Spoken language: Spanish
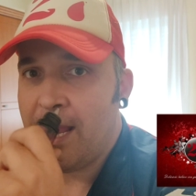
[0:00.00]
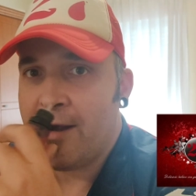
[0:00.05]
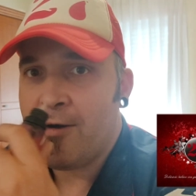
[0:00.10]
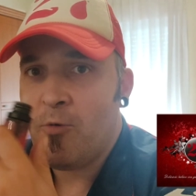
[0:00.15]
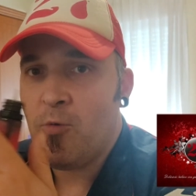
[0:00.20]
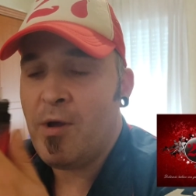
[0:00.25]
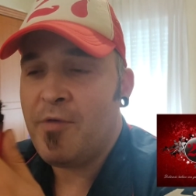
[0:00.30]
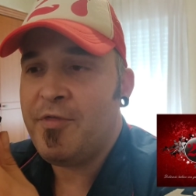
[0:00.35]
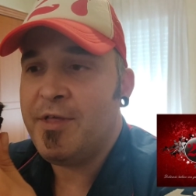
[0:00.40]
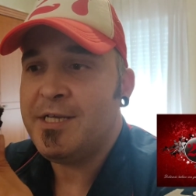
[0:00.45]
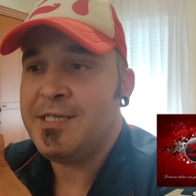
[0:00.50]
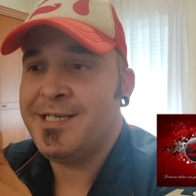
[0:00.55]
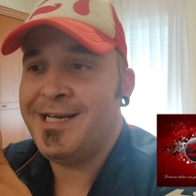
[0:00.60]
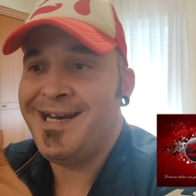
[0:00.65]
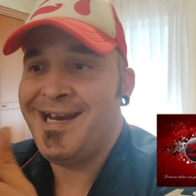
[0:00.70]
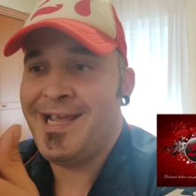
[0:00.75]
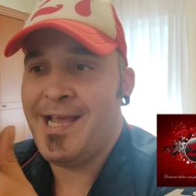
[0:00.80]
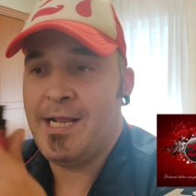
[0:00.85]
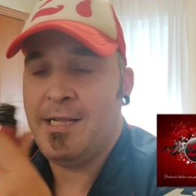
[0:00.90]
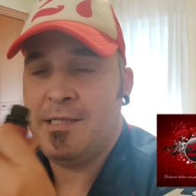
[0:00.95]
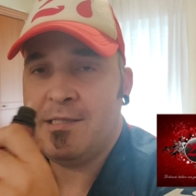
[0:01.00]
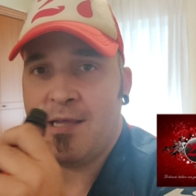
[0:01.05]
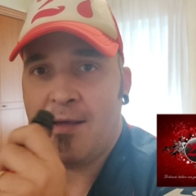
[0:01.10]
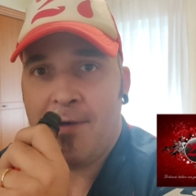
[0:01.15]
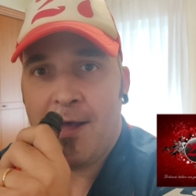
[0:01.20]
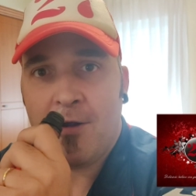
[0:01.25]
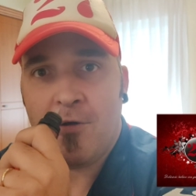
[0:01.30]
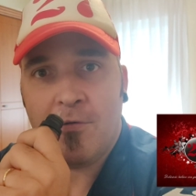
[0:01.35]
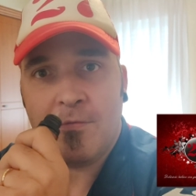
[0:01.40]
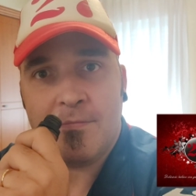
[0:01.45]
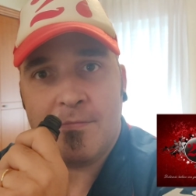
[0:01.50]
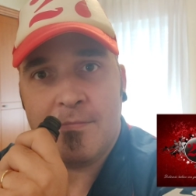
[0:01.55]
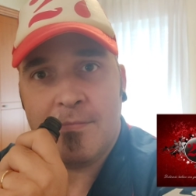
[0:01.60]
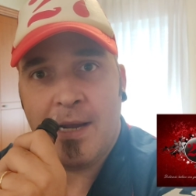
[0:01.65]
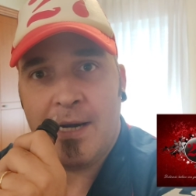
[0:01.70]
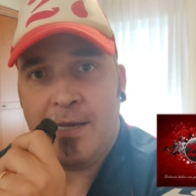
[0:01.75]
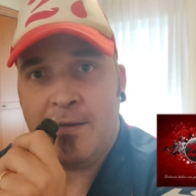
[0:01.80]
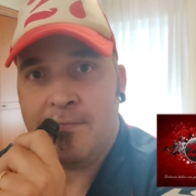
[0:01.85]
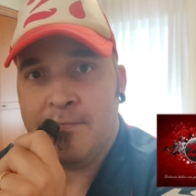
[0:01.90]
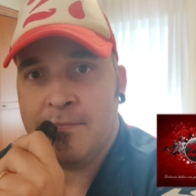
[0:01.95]
las nueces ni el tabaco,
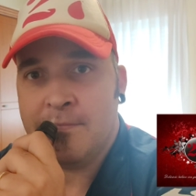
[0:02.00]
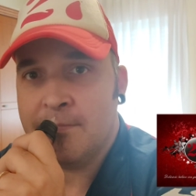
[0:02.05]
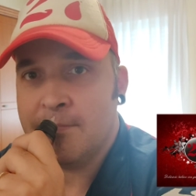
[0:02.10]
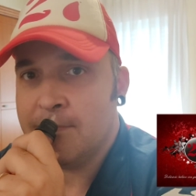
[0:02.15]
¿vale?